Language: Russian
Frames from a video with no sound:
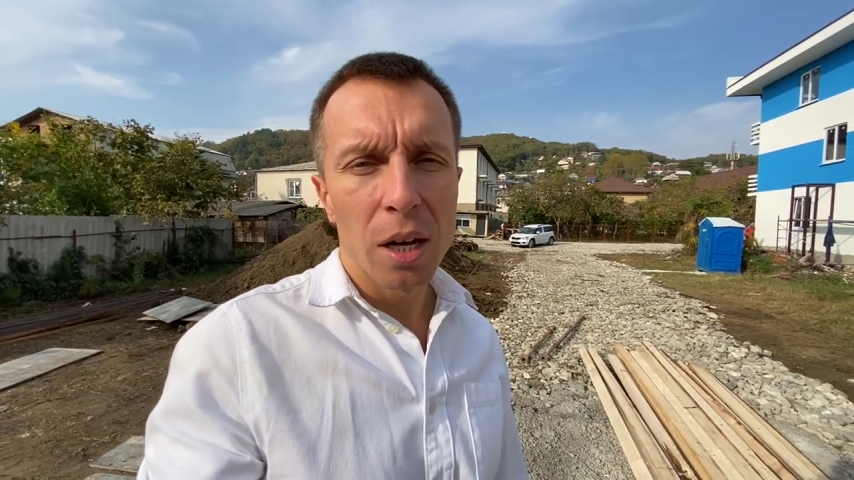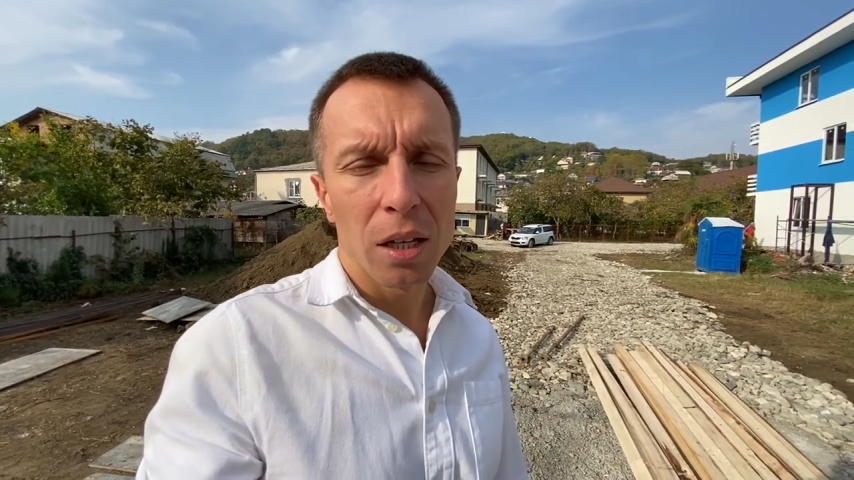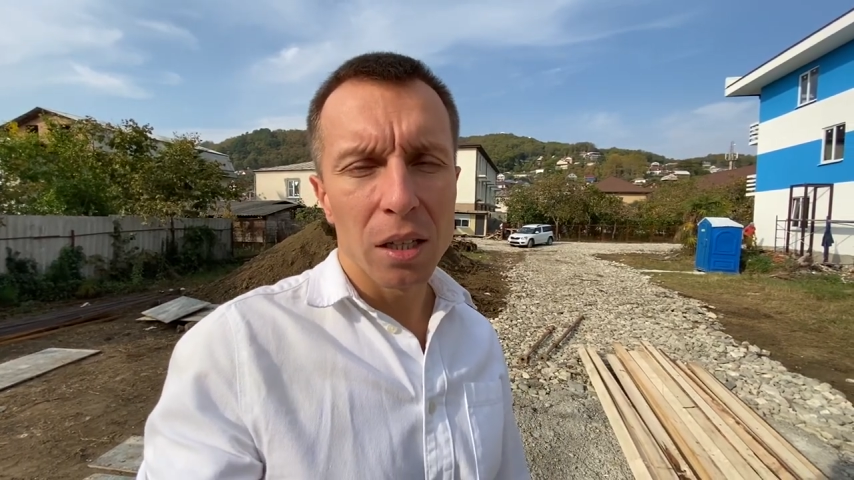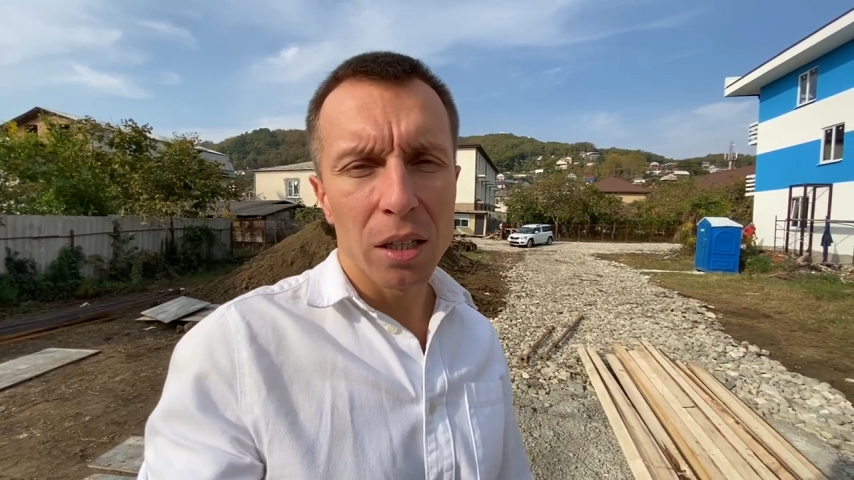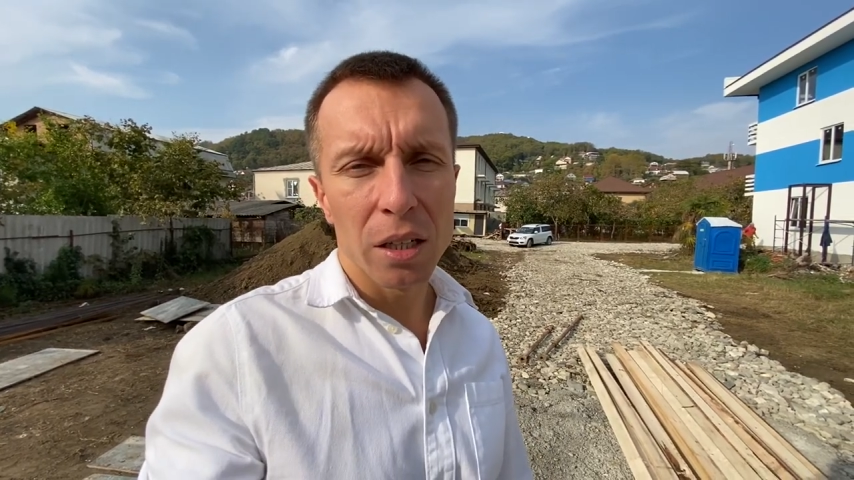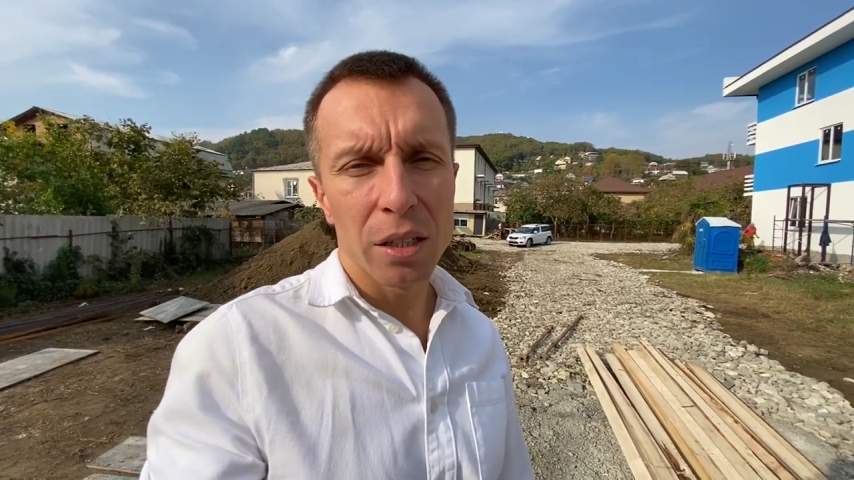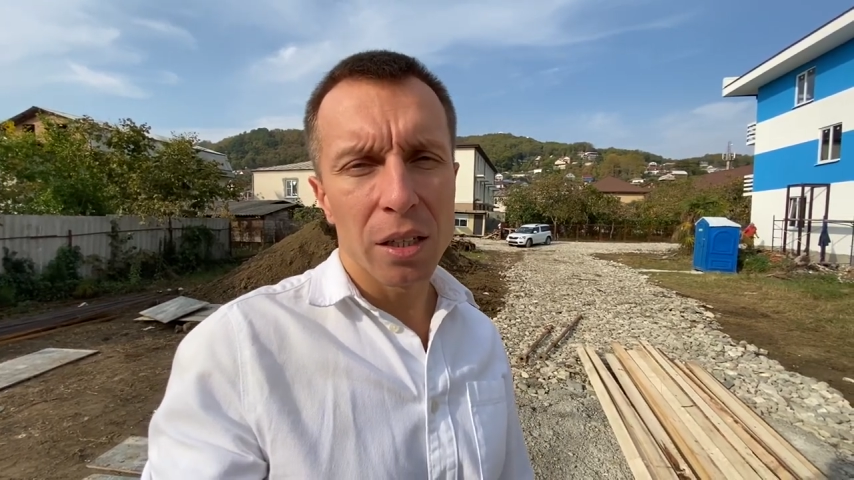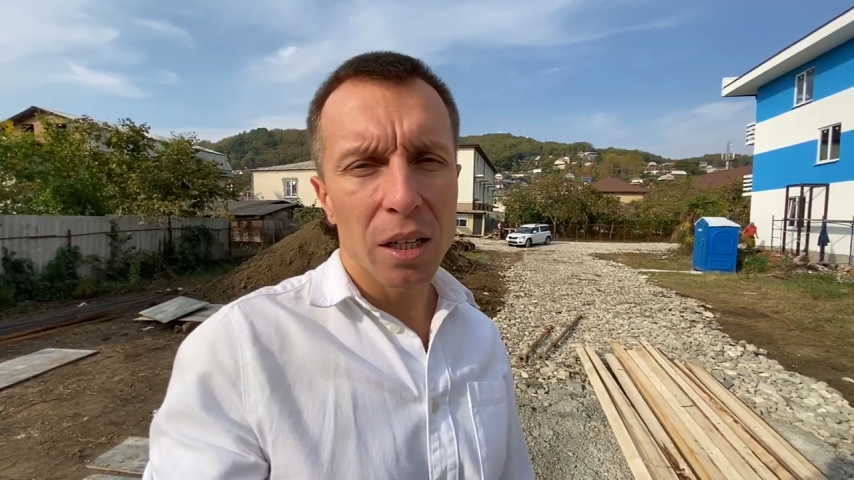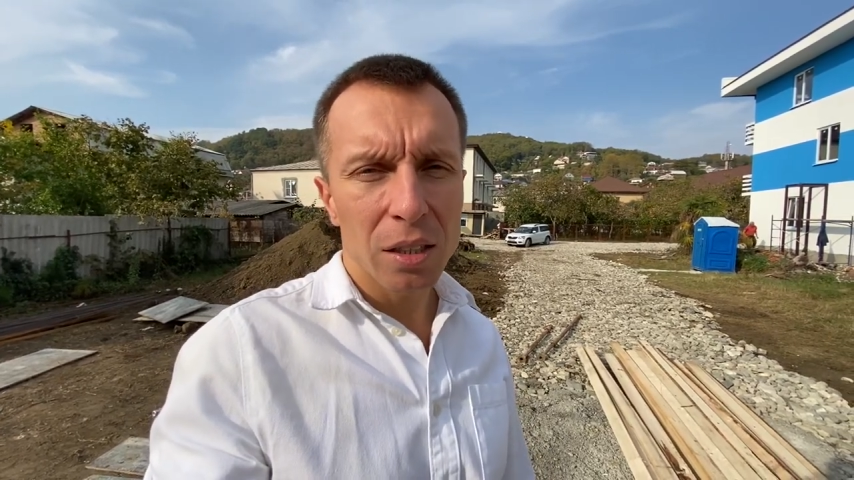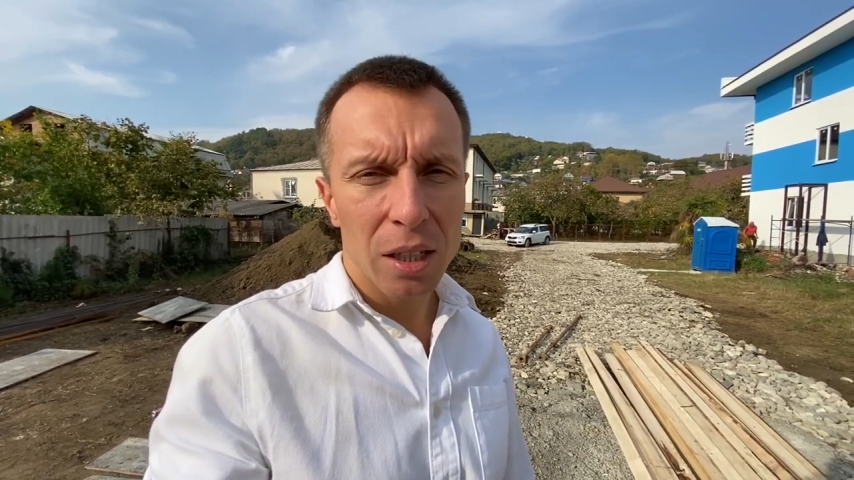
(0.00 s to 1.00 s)
и ни
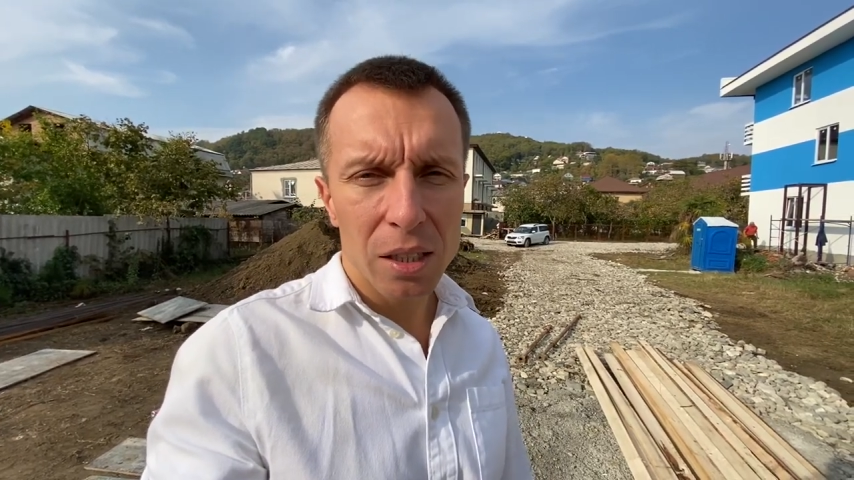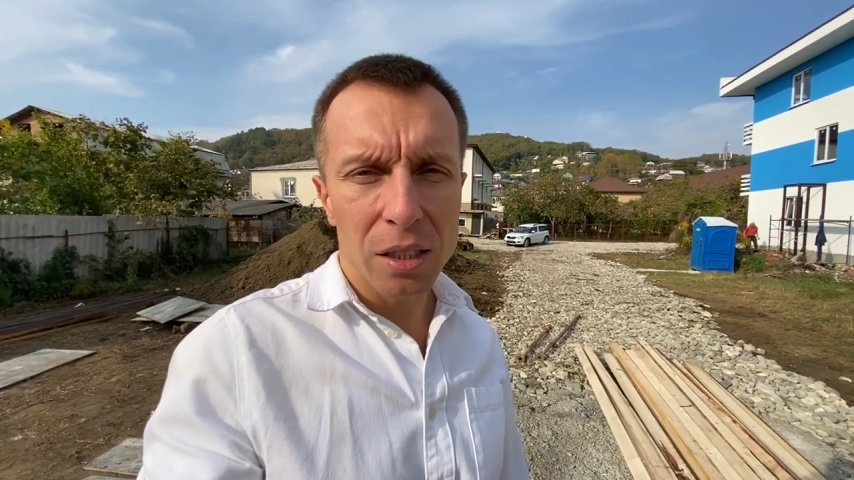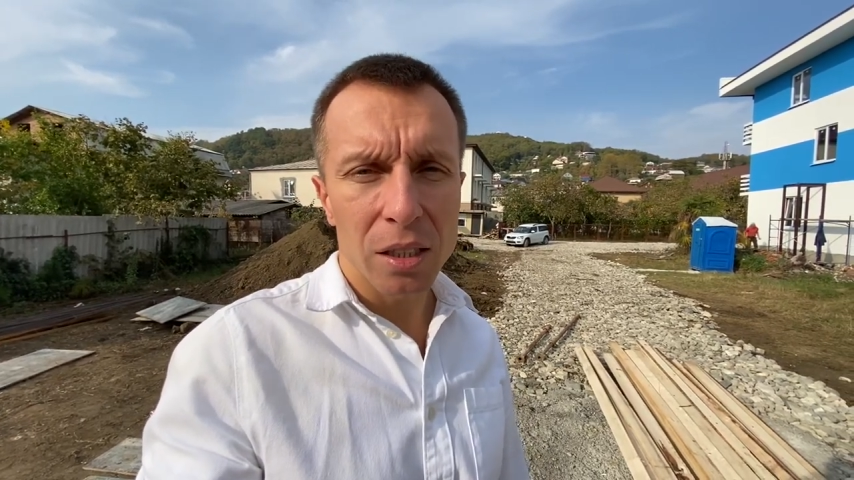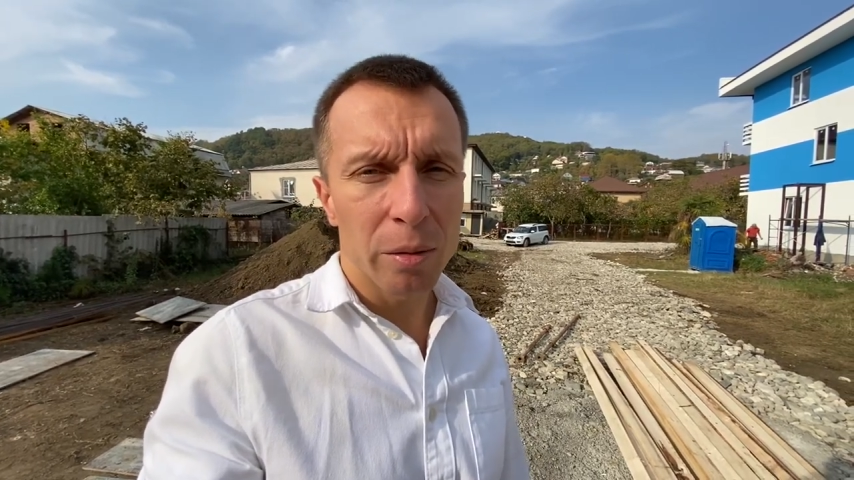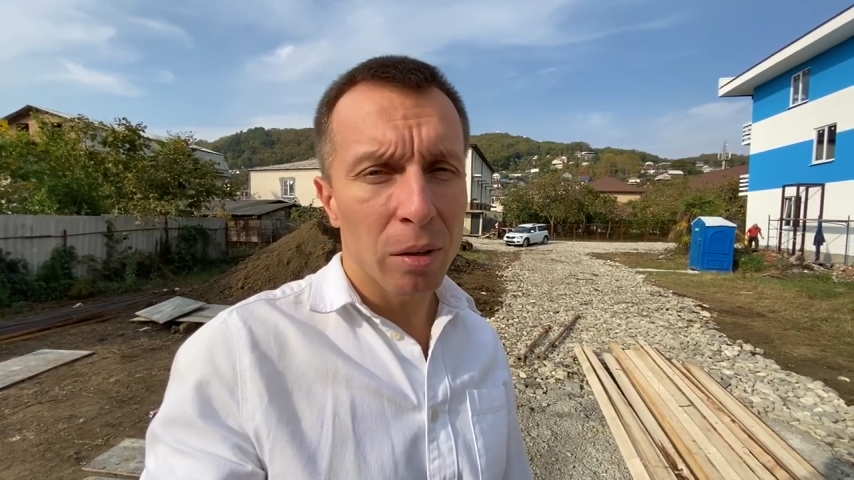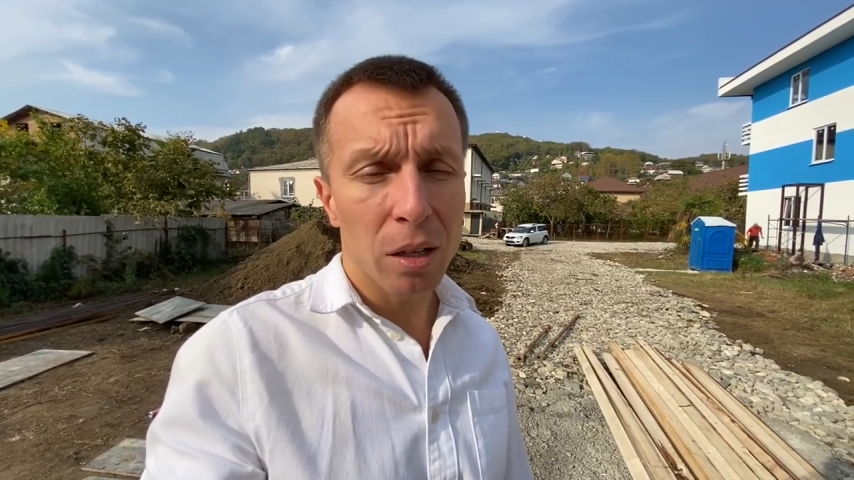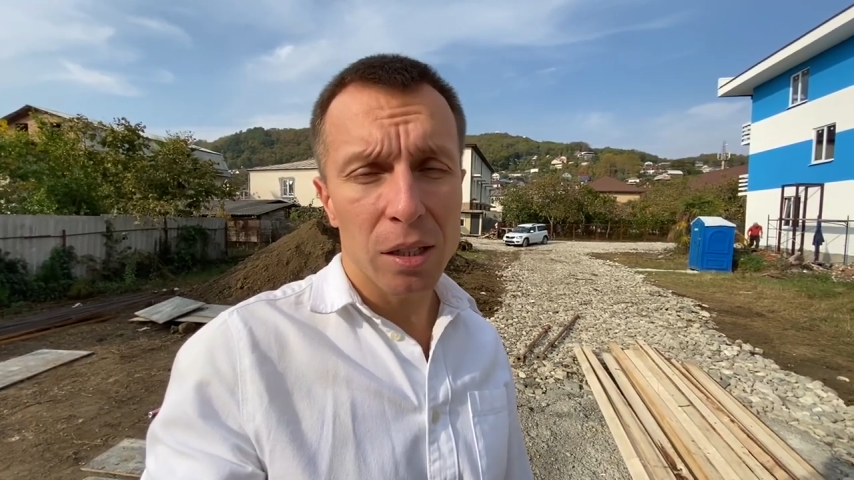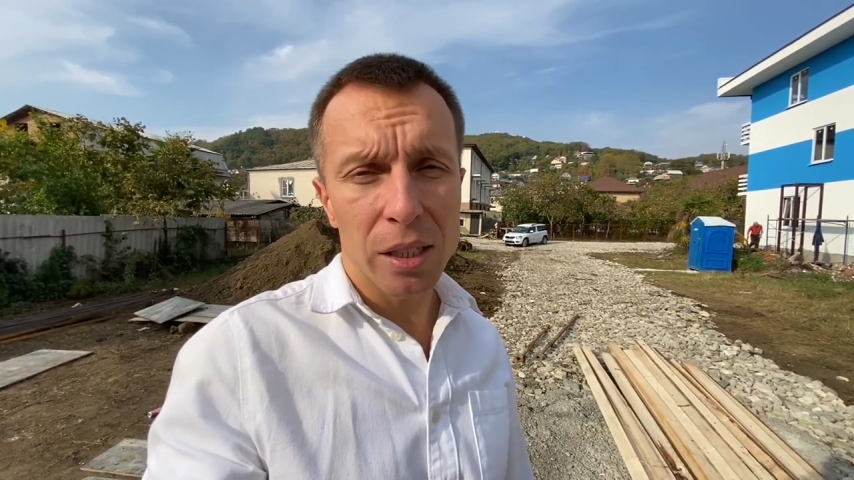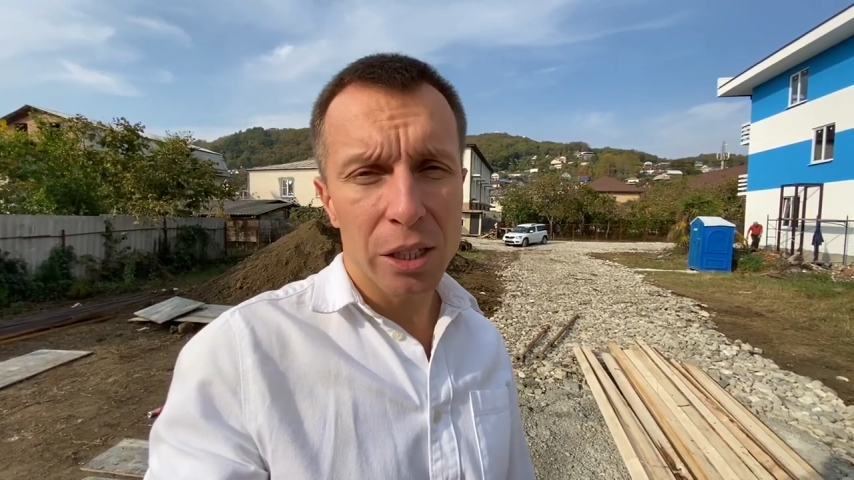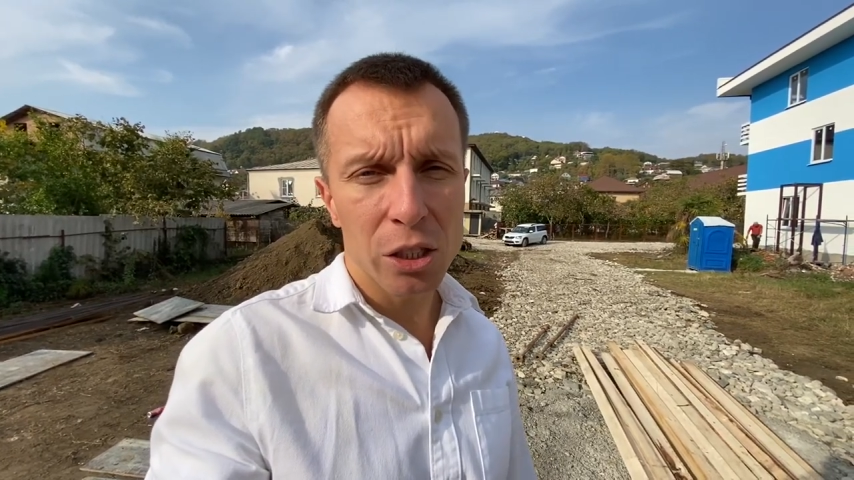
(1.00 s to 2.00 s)
одна из них не была
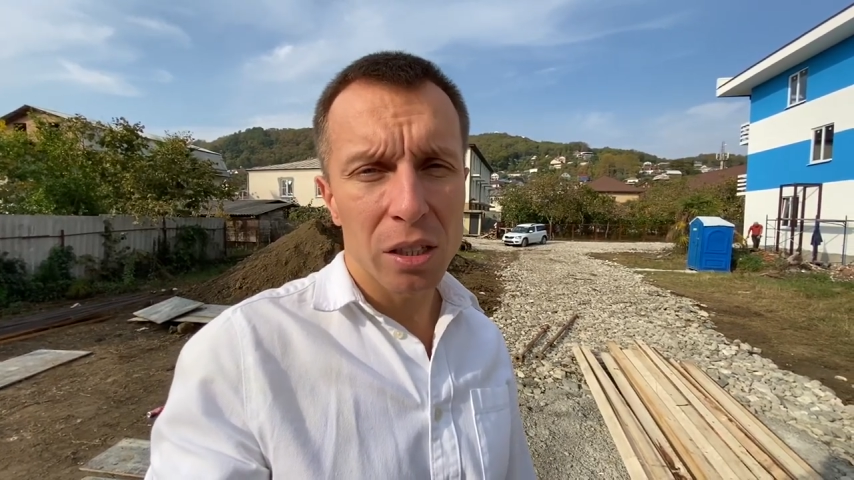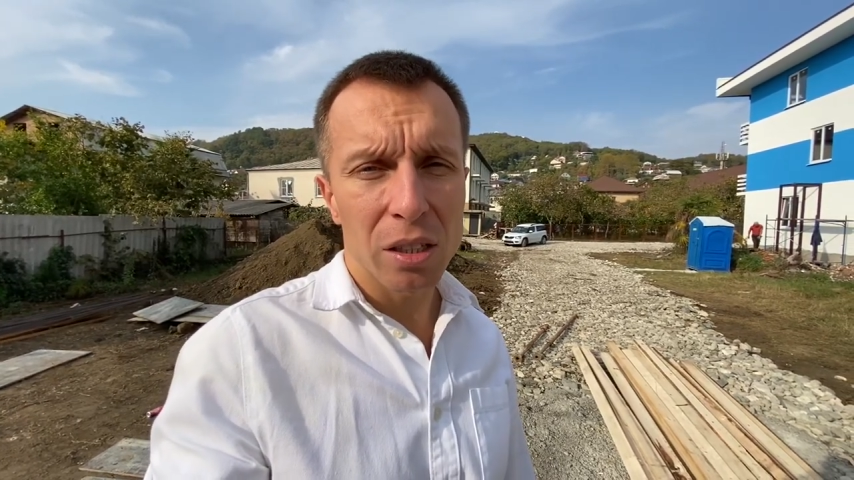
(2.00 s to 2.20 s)
косячной,